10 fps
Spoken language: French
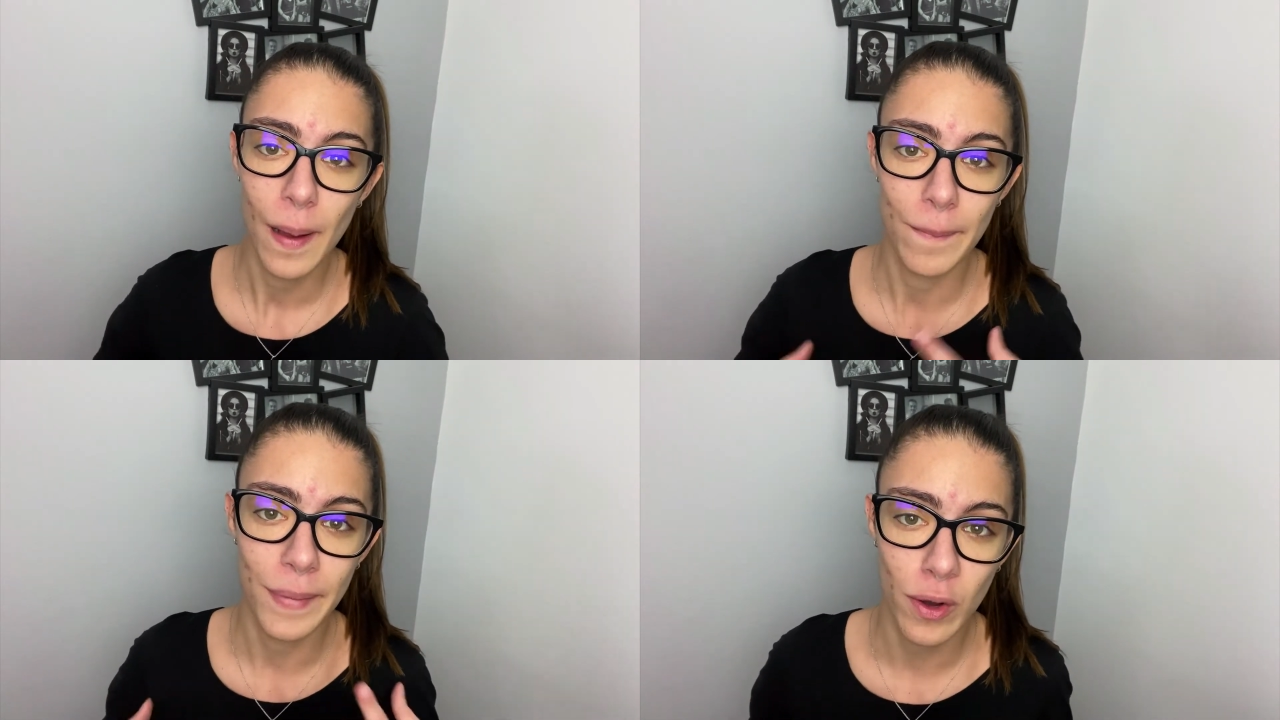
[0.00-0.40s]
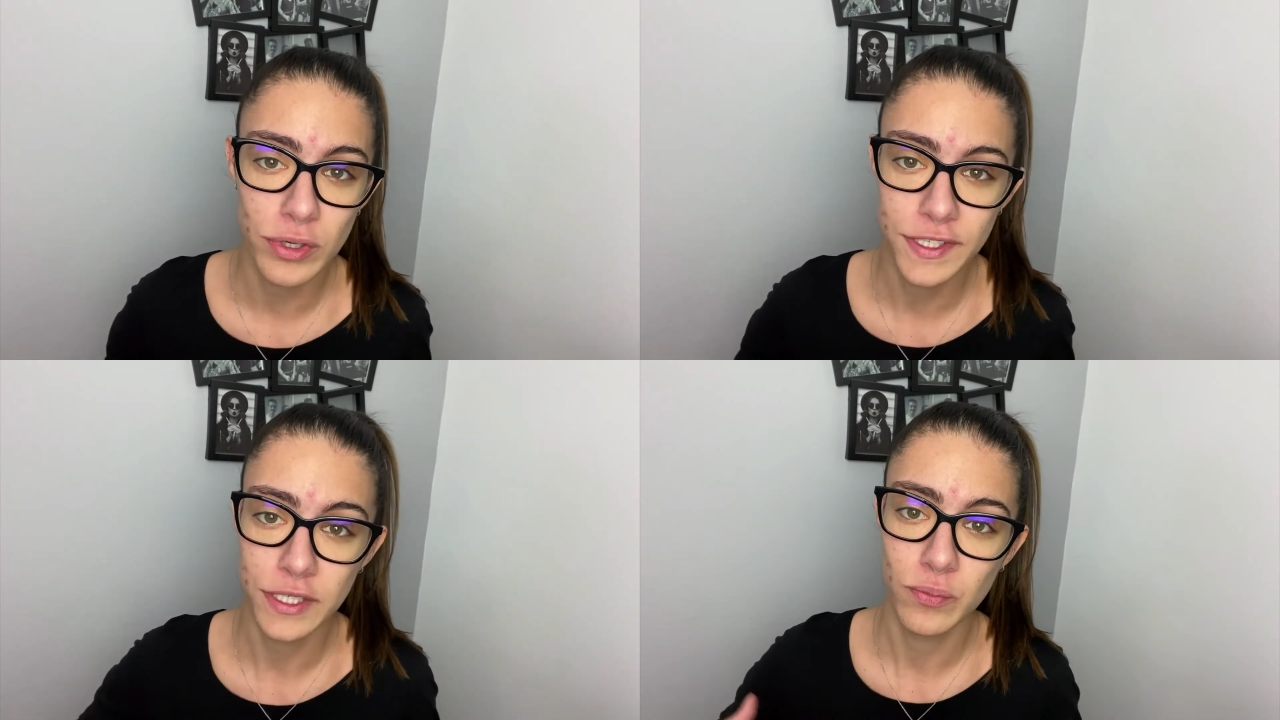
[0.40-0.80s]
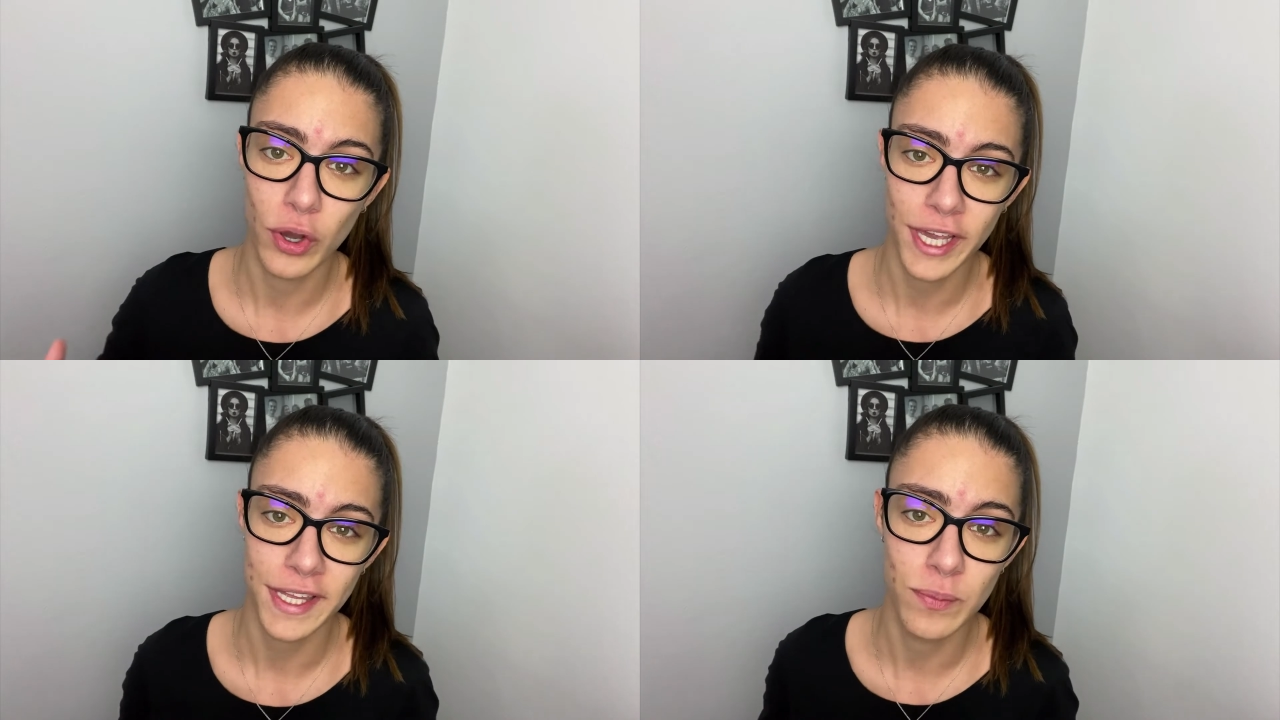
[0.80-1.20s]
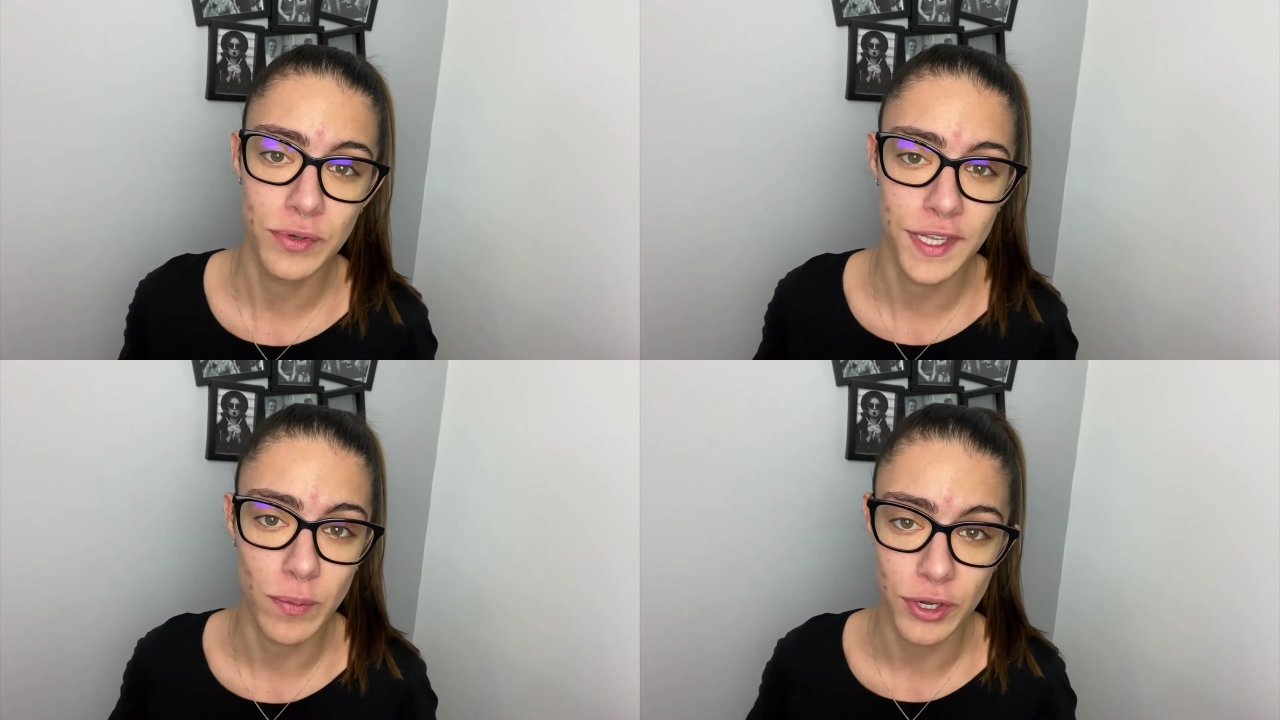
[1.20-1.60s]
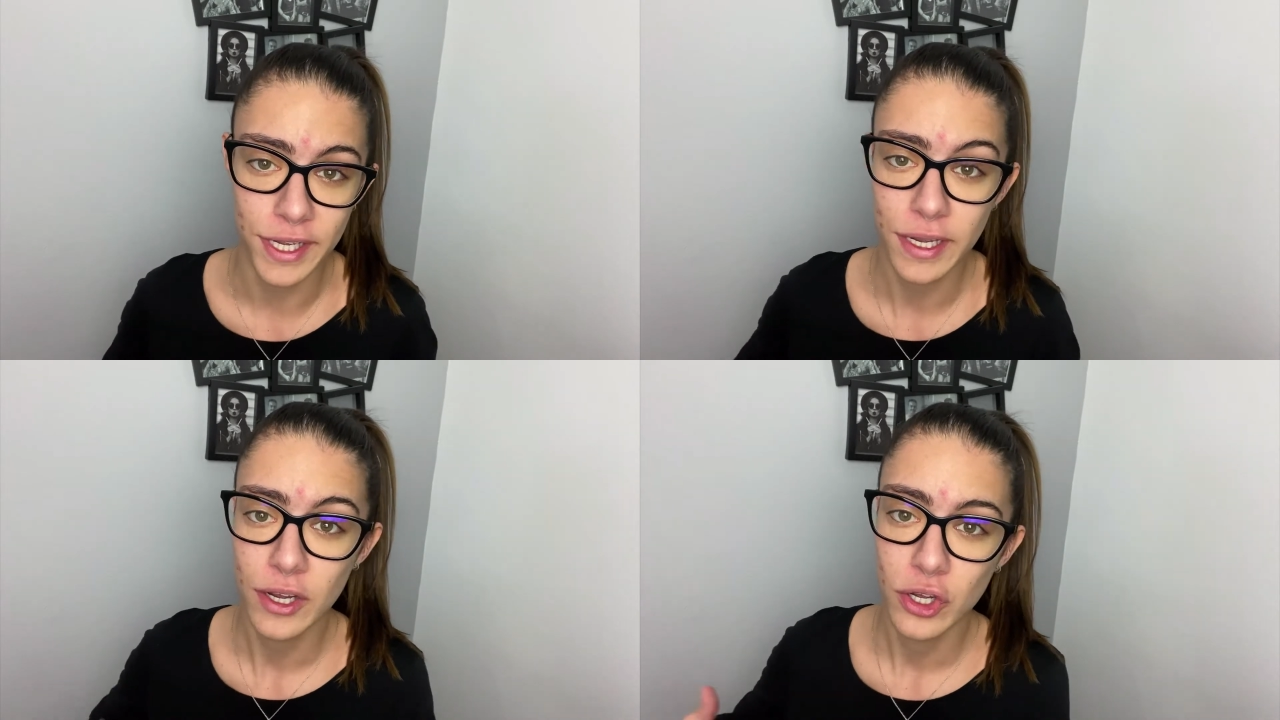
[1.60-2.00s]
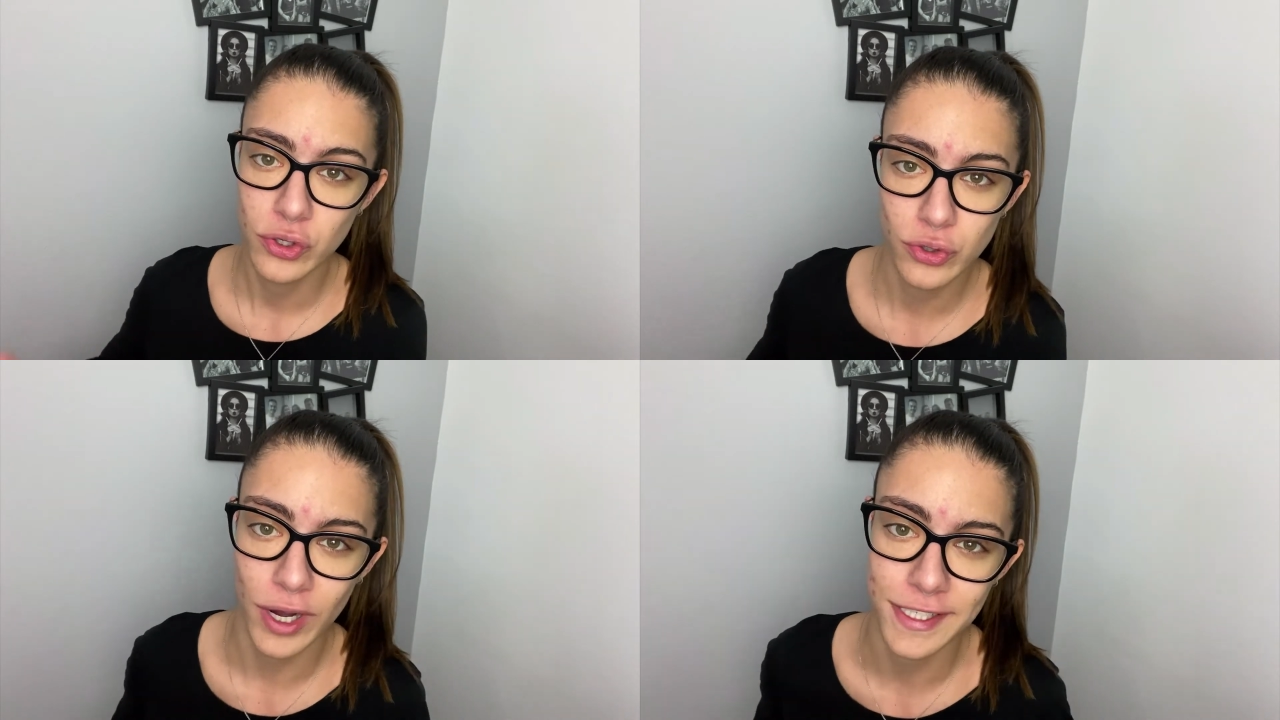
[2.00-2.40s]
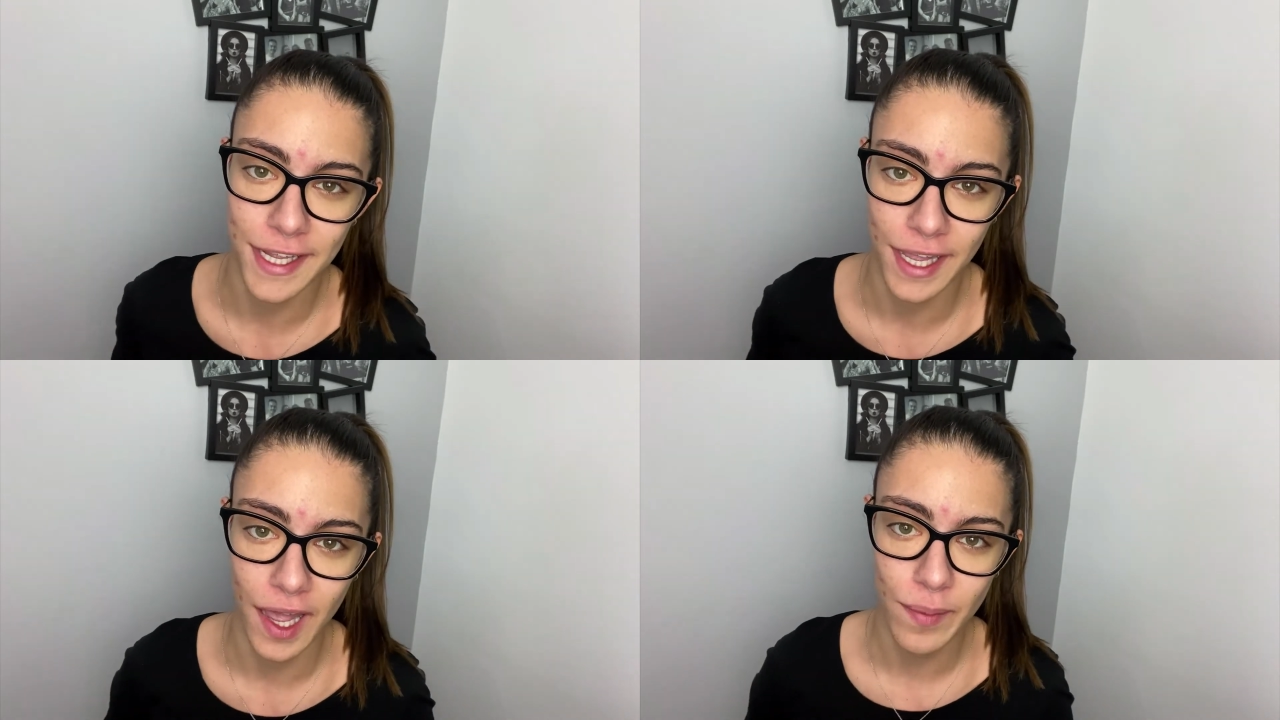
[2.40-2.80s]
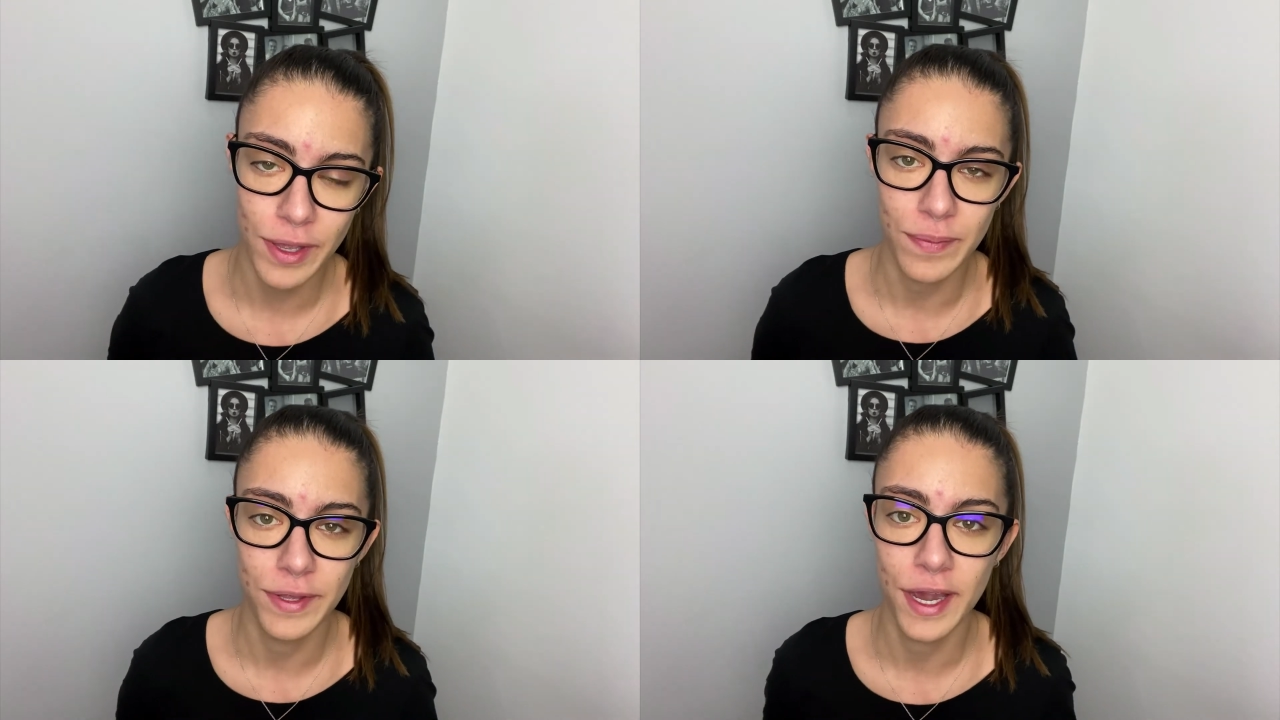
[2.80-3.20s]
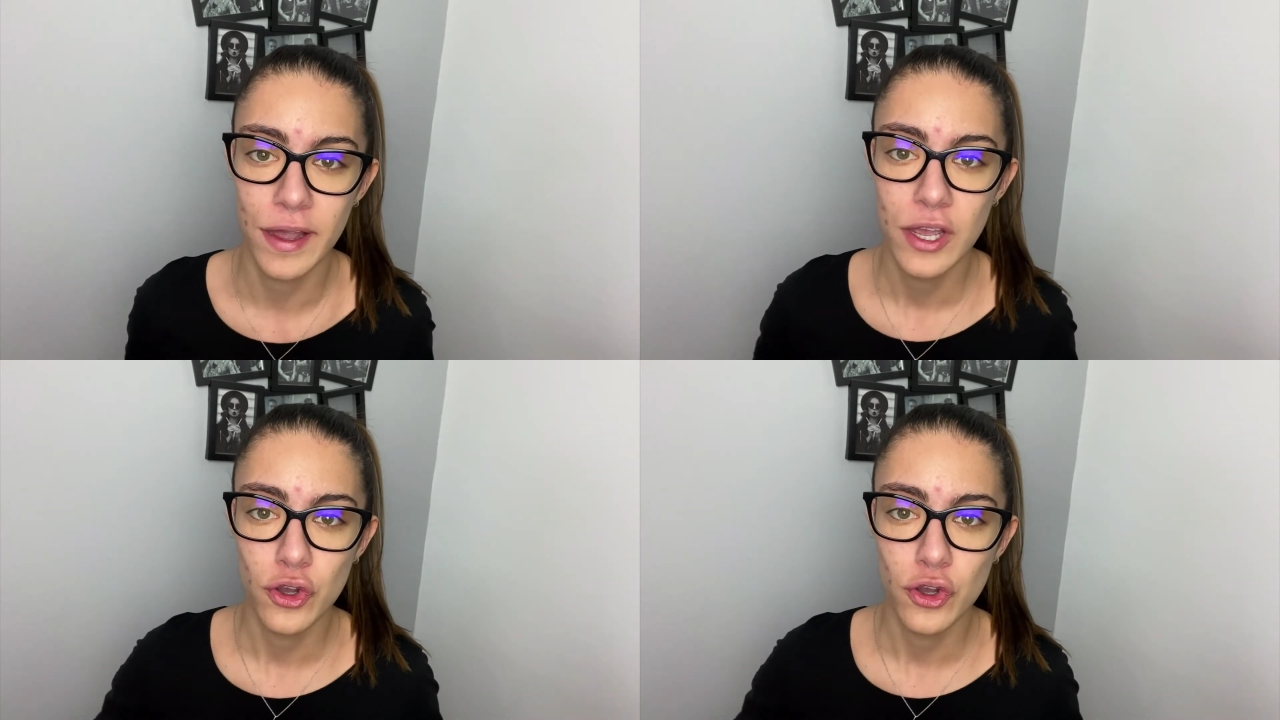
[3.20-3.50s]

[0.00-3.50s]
Ma routine pour gagner plus d'abonnés, sur Instagram, eh bien,